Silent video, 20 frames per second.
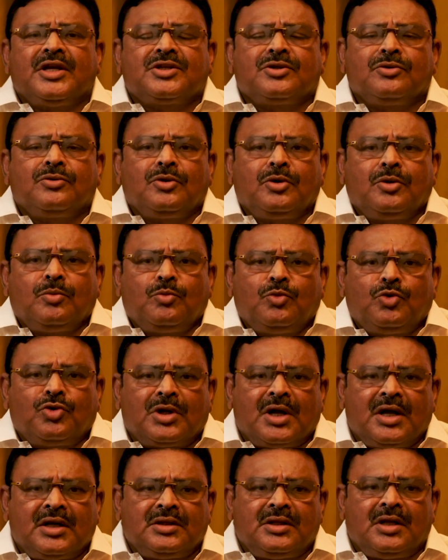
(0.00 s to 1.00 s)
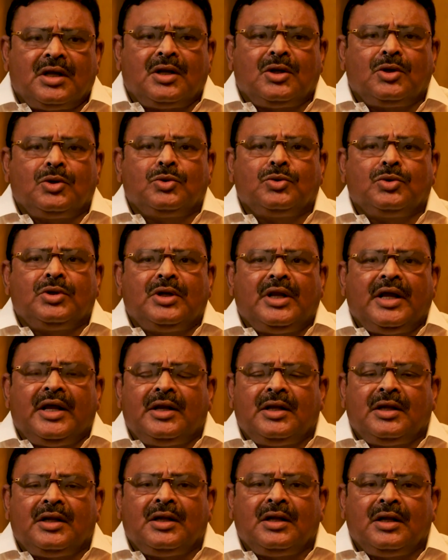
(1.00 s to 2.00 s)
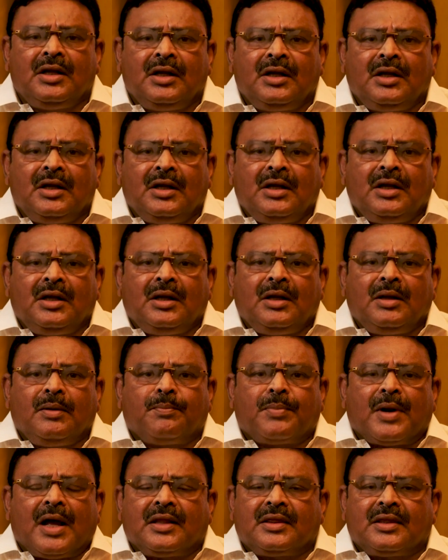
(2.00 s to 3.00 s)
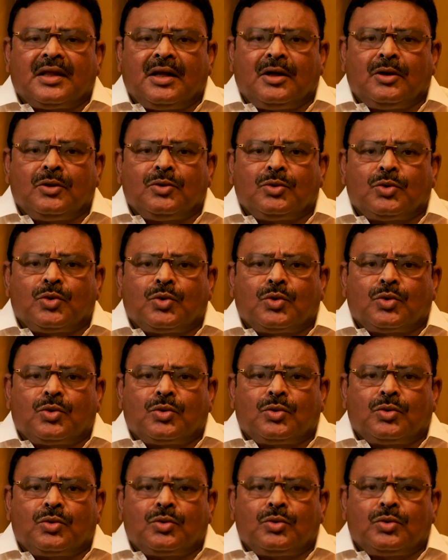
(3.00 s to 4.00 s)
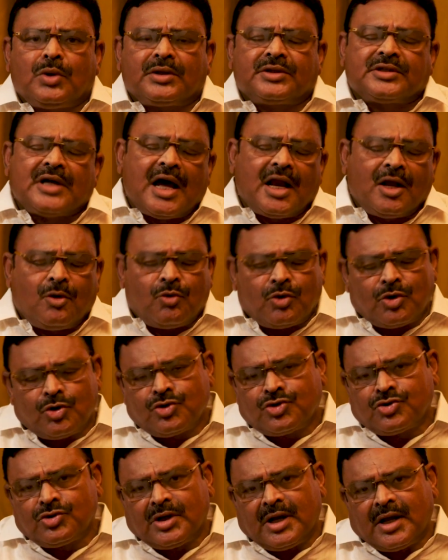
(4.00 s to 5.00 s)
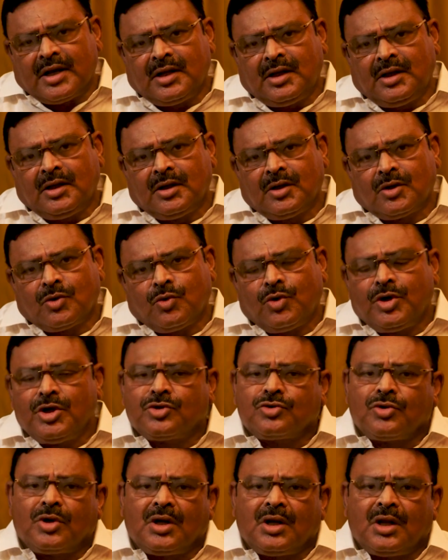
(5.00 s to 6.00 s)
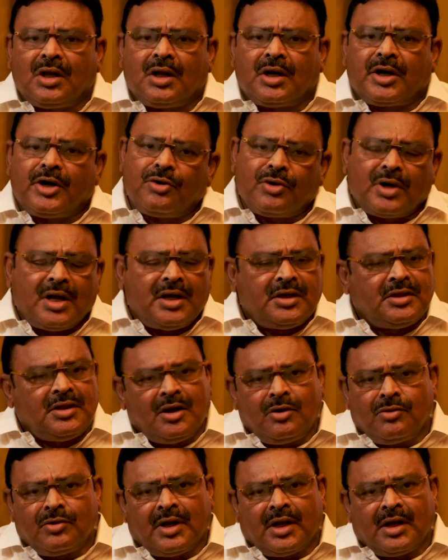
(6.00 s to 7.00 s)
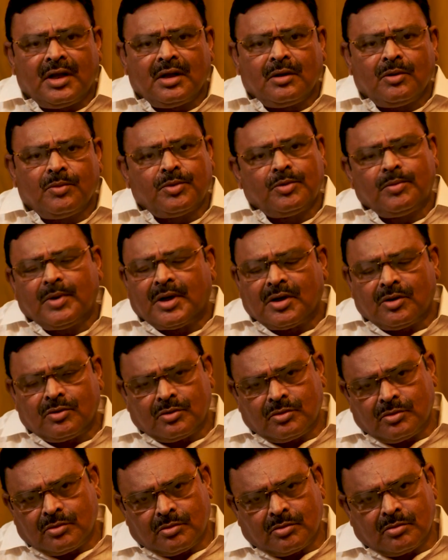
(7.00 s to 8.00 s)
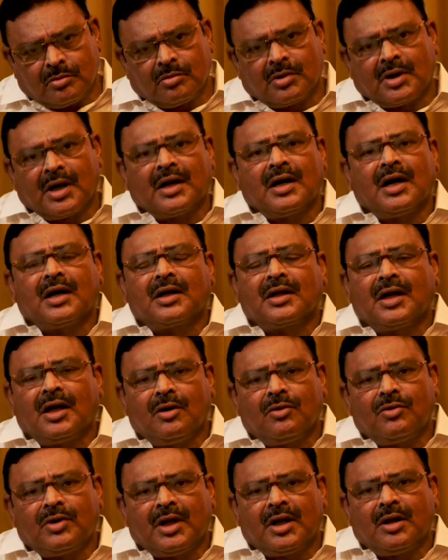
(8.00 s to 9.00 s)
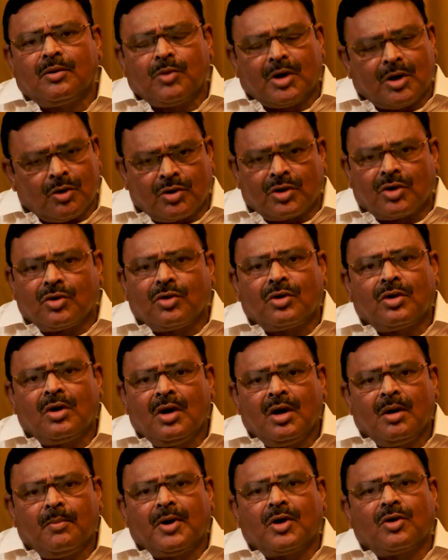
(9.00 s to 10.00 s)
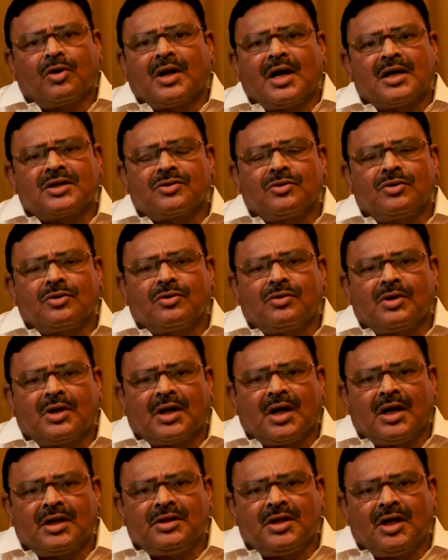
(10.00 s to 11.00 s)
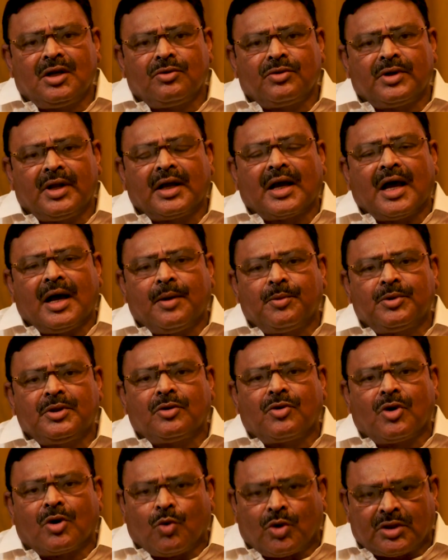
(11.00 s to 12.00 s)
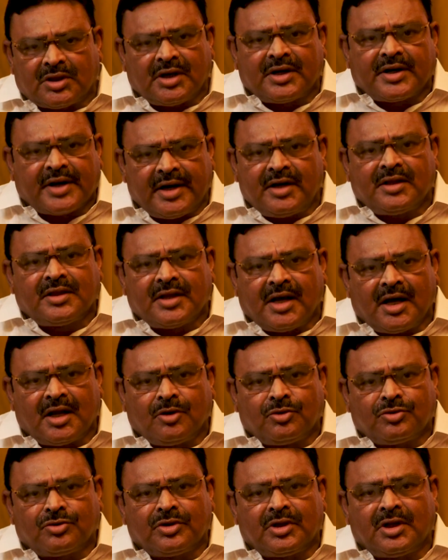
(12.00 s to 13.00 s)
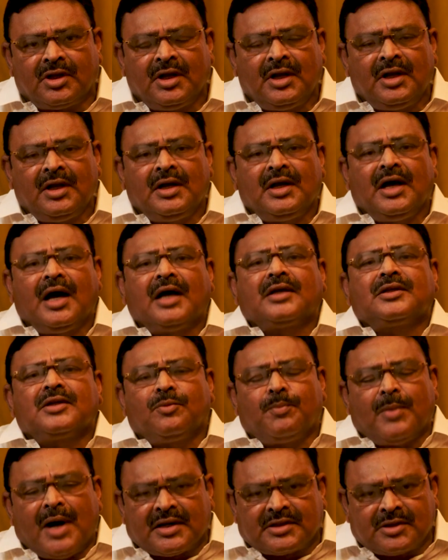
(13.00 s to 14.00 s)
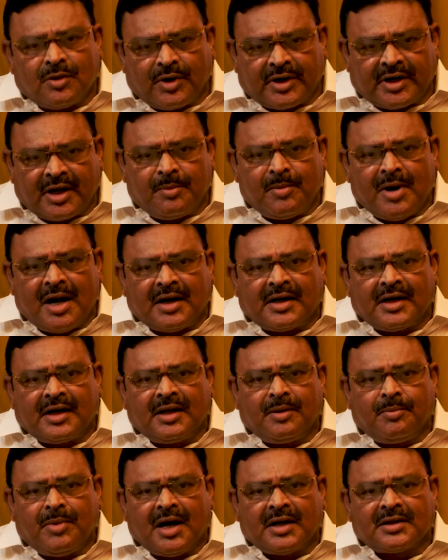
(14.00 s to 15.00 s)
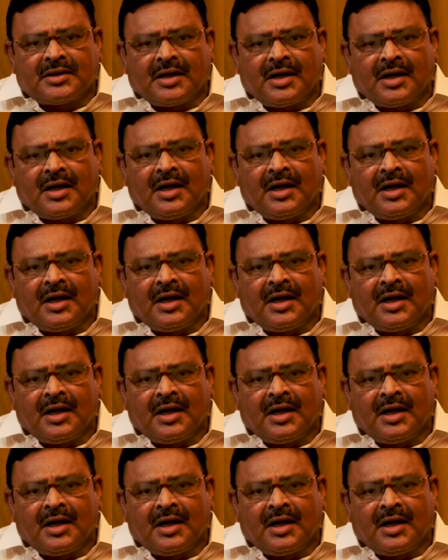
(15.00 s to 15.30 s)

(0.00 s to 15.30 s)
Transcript: దేశంలో మూడు రాజధానులు లేని ప్రాంతాలు చాలా ఉండొచ్చును కానీ కొన్ని చోట్ల రెండు రాజధానులు ఉన్నాయి ఇప్పుడు మనం కర్ణాటకలో ఉన్నాయి మరొక మరొక రాష్ట్రంలో కూడా రాజధానులు ఉన్నాయి కాబట్టి ఒక కొత్త ట్రెండ్ తయారవుతుంది అసలు భాష ఒకటే మాట్లాడే భాష